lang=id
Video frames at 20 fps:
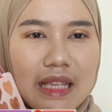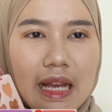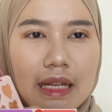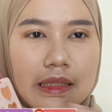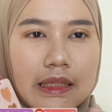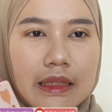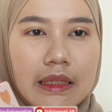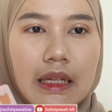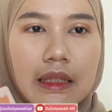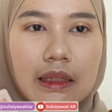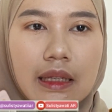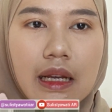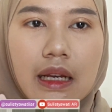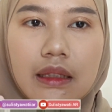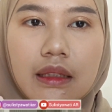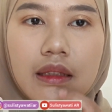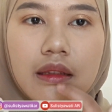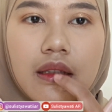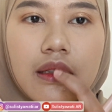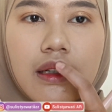aja dan gak
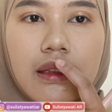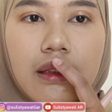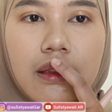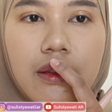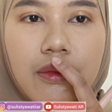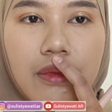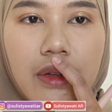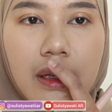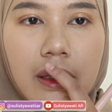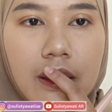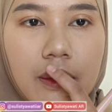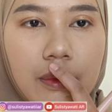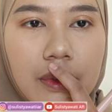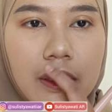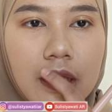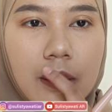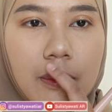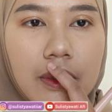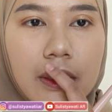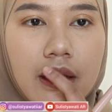ditekan ini warnanya
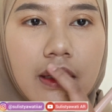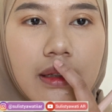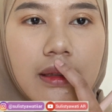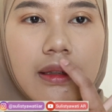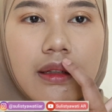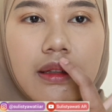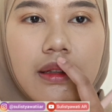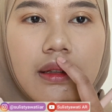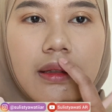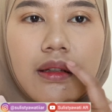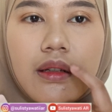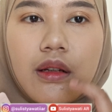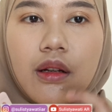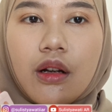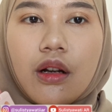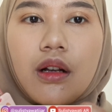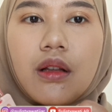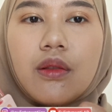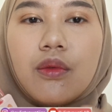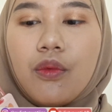bener-bener
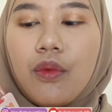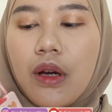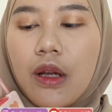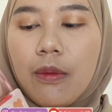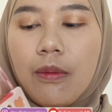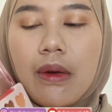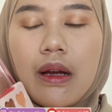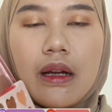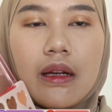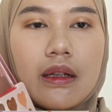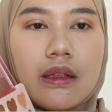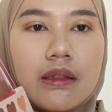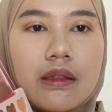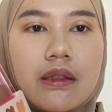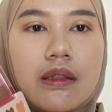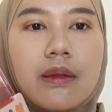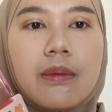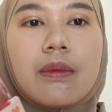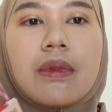keluar banget sih